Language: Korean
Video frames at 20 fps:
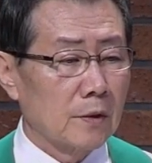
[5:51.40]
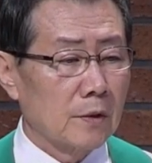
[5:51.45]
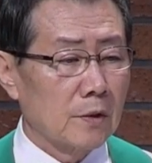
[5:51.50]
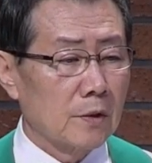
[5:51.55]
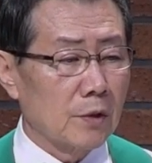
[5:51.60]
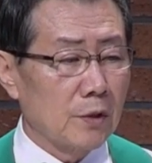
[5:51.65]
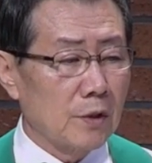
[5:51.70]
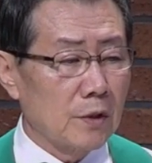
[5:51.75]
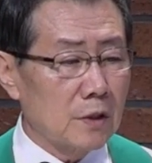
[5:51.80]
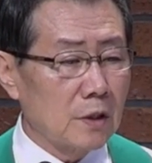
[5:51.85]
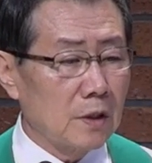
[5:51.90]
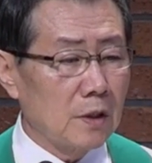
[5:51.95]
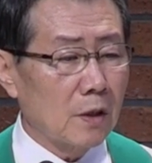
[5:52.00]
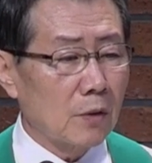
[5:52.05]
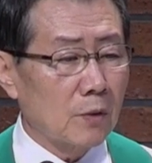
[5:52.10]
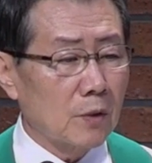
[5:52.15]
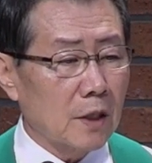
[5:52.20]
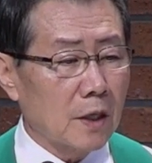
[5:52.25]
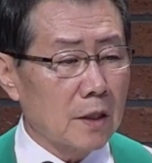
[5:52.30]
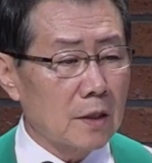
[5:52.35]
저희
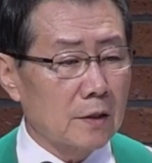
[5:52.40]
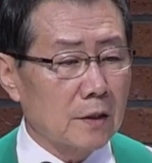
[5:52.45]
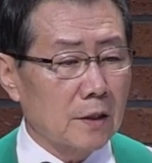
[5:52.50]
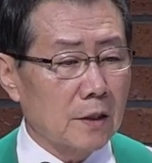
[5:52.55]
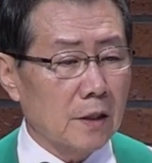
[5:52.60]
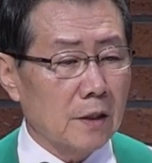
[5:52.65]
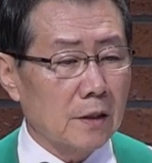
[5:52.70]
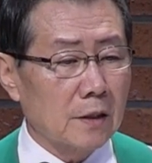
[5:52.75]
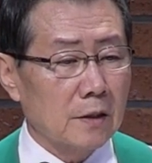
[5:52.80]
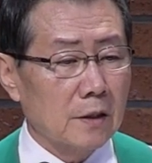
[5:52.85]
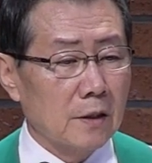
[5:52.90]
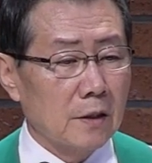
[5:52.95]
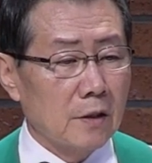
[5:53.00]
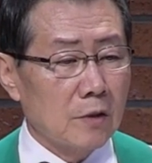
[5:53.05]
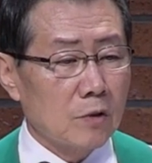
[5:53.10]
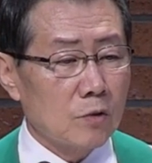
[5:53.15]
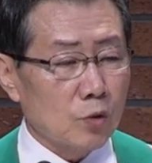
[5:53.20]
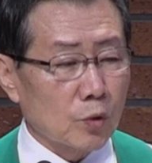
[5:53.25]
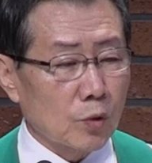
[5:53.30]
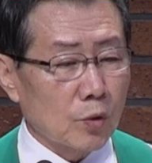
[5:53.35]
신대원 다닐 때
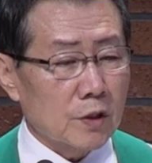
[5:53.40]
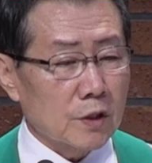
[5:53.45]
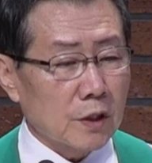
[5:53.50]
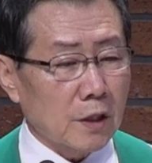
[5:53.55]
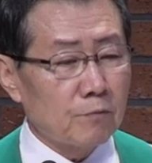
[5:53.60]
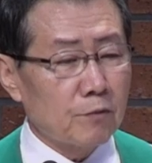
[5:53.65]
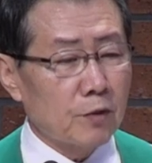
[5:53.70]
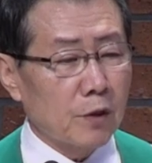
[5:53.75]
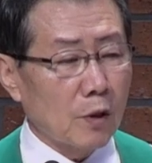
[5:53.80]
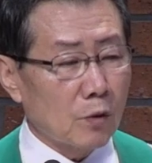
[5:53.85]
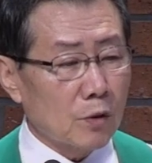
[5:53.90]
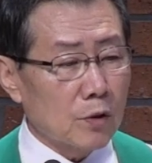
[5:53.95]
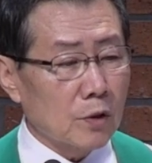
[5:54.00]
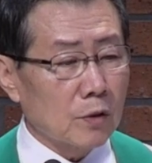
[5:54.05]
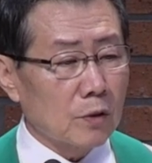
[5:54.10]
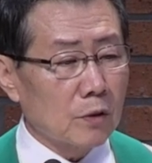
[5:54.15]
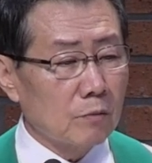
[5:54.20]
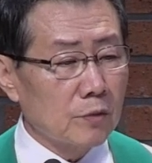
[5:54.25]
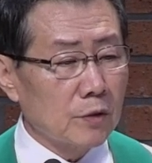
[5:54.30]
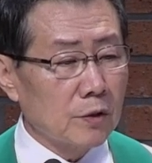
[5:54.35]
주로 채플에
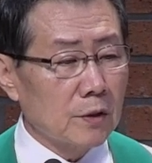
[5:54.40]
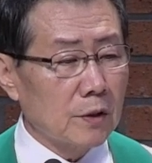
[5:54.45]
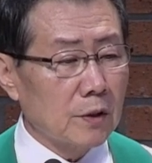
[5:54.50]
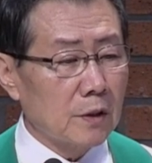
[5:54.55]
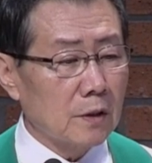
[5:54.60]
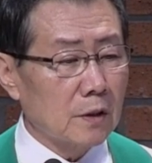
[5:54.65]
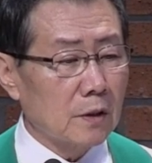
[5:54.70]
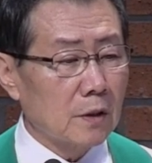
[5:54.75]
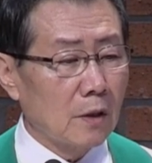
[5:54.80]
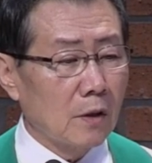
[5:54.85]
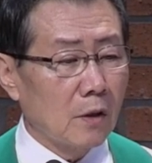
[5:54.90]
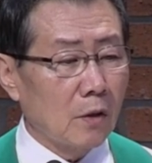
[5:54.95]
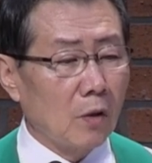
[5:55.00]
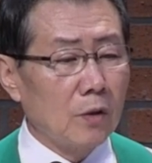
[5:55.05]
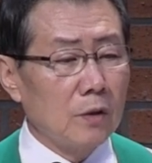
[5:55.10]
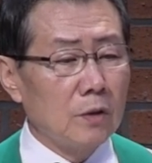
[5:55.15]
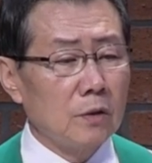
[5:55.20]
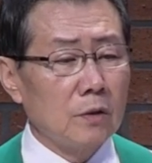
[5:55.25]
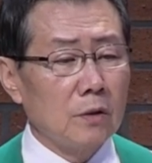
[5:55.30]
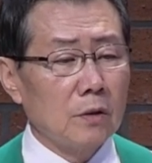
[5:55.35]
오셨던 분들은
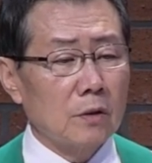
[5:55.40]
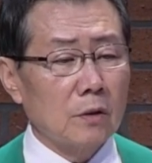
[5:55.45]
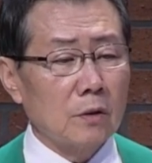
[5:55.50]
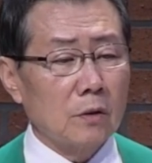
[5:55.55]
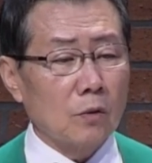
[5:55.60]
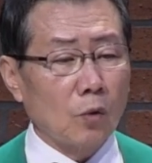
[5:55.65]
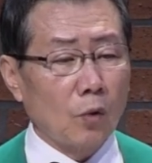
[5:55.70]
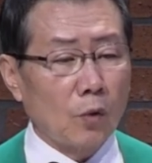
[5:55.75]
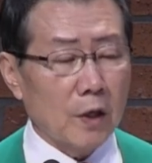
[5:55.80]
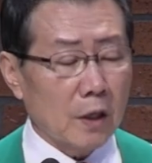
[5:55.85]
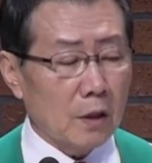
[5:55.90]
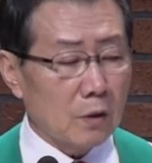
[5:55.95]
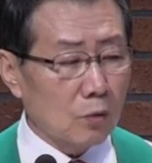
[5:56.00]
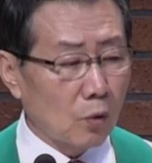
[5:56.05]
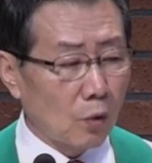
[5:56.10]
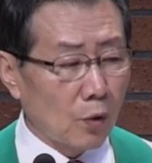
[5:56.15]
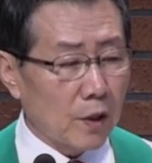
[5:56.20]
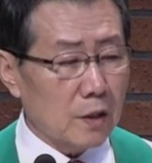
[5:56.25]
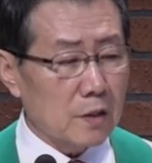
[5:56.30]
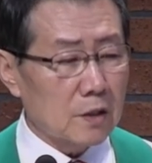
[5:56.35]
어느 노회
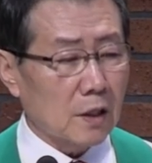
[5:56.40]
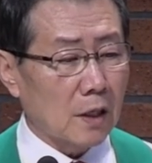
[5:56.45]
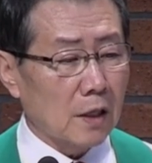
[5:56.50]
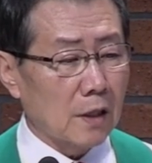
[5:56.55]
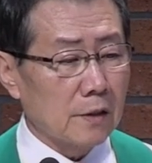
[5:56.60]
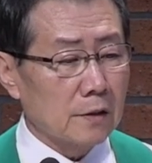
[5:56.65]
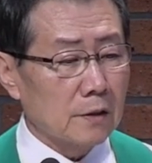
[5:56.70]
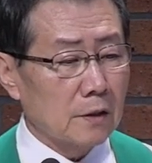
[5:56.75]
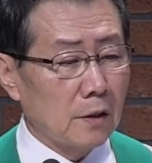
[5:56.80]
노회장